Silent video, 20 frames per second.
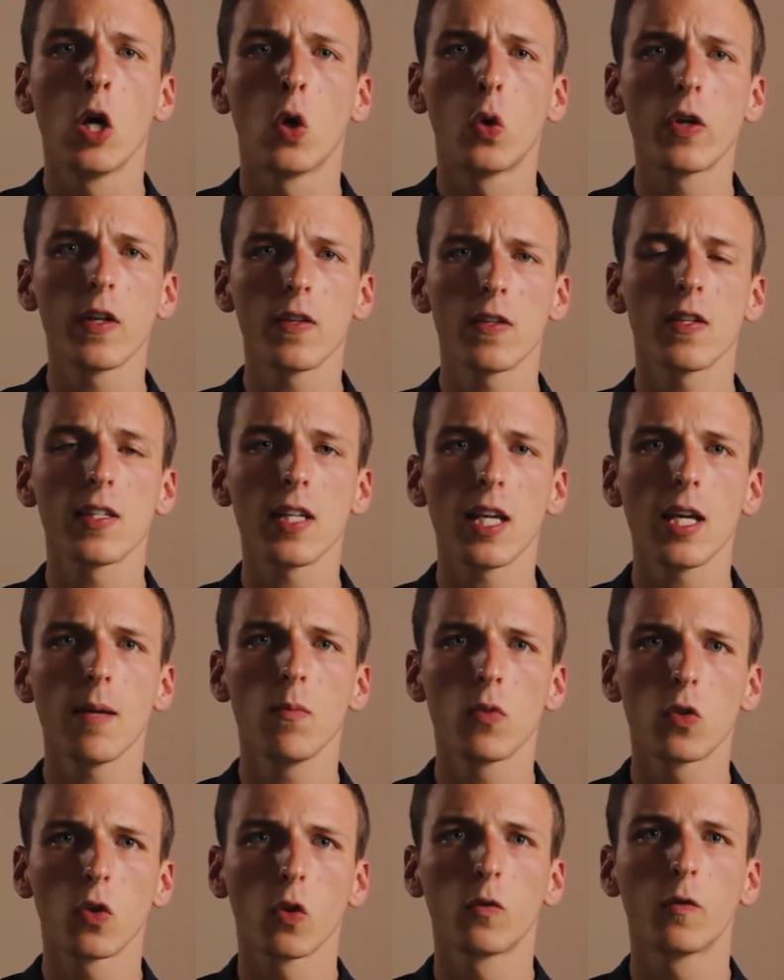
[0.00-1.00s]
Und das ist
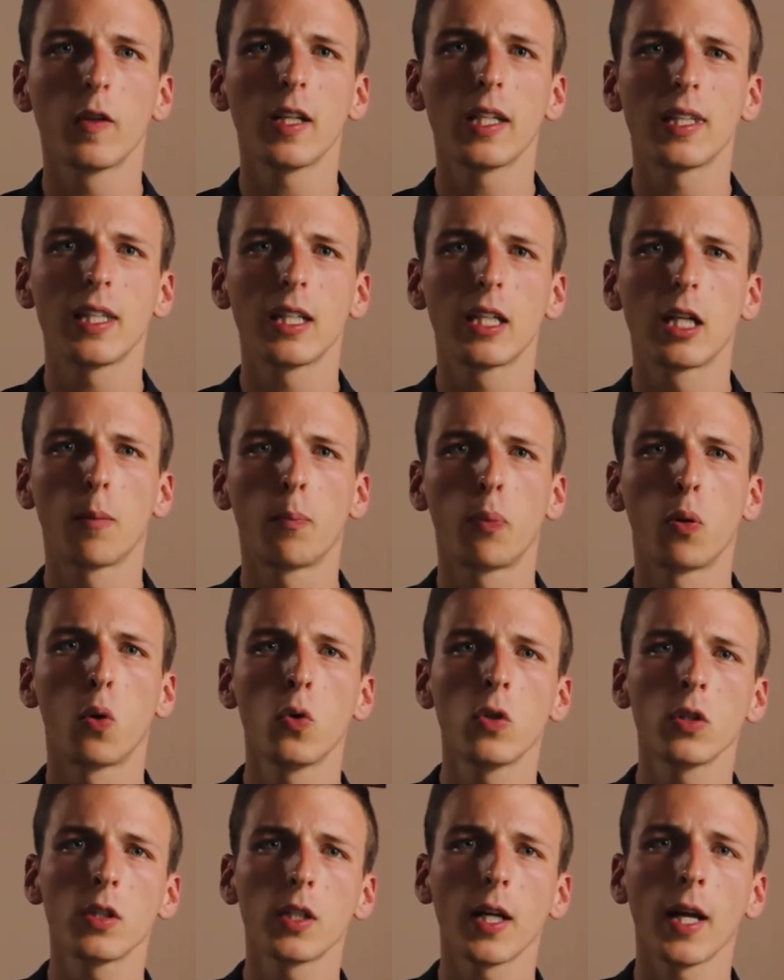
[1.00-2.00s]
eben so ein wichtiger
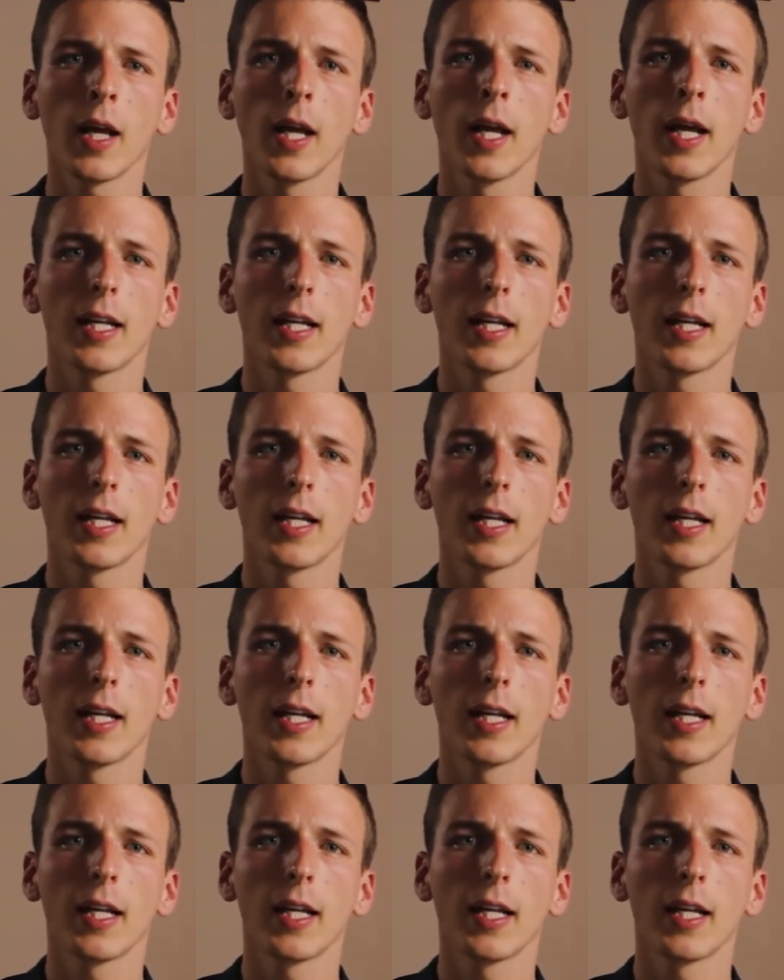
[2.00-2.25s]
Punkt,